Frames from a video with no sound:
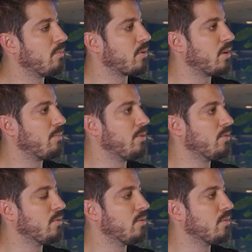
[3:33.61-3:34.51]

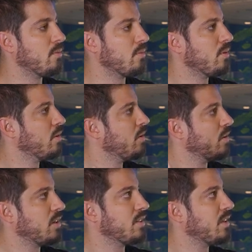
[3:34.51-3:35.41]
próprio
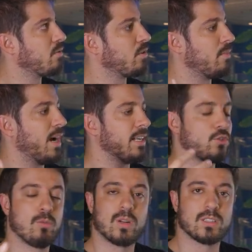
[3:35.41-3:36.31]
TC
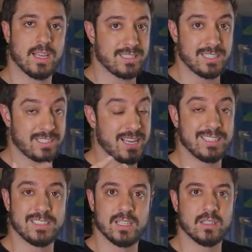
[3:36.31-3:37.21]
Economática ou Broadcast, eles têm
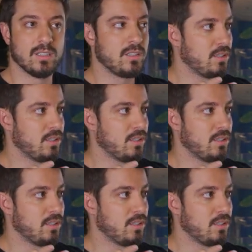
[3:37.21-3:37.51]
agenda